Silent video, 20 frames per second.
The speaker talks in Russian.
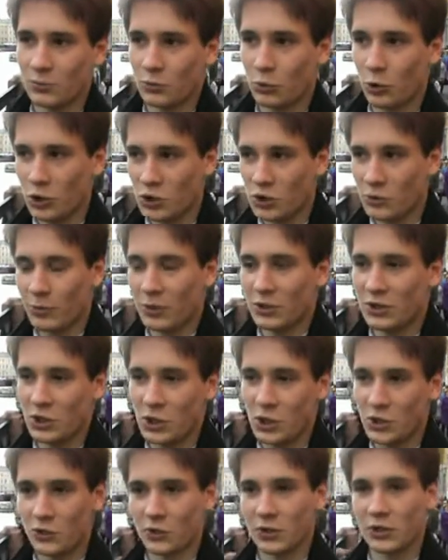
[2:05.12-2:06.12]
больше
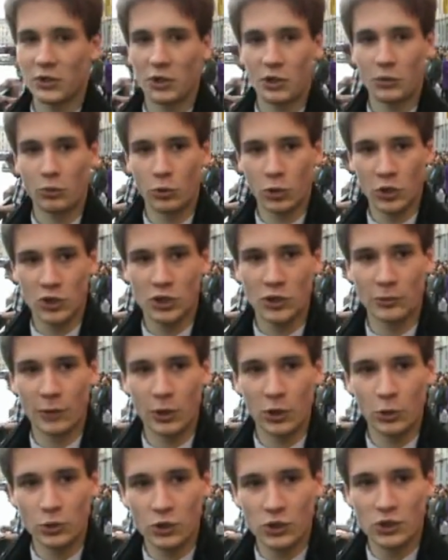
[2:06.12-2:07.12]
поддерживать, наверное, больше
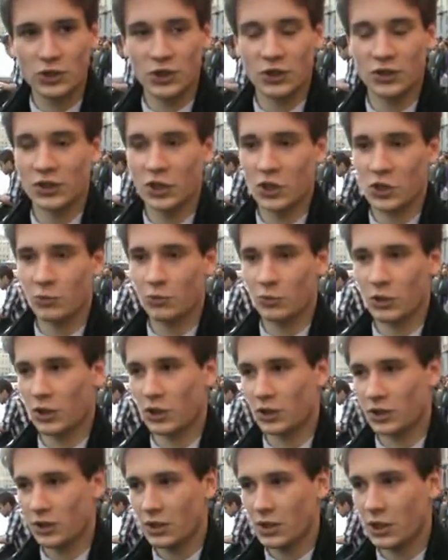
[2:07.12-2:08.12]
получится, скажем
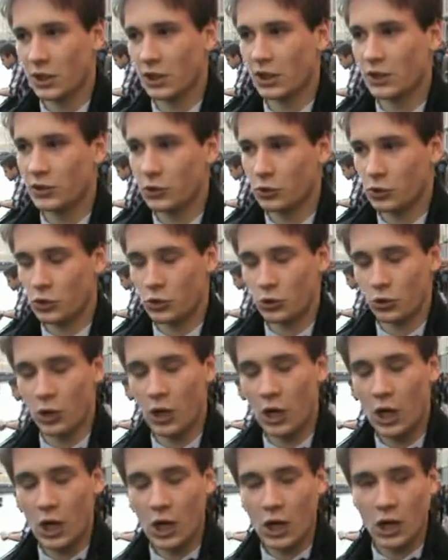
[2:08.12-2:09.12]
так. Я надеюсь,
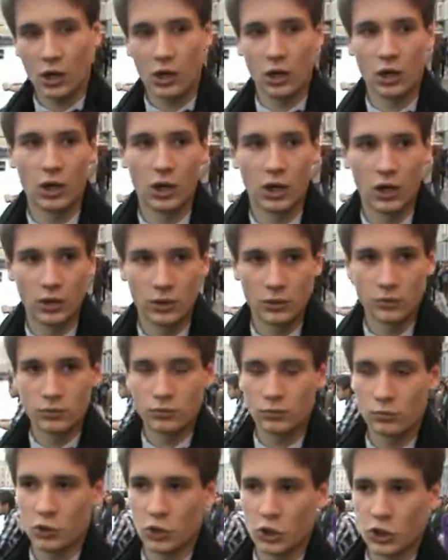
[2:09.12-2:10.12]
что а,
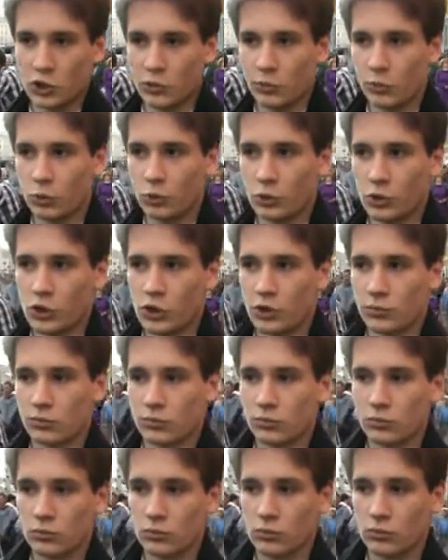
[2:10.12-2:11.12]
в ближайшем будущем
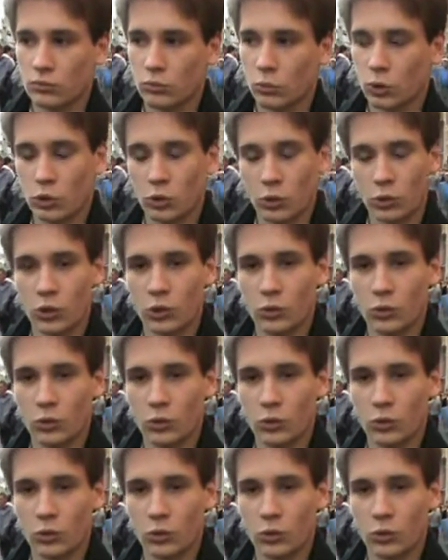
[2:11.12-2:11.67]
будет только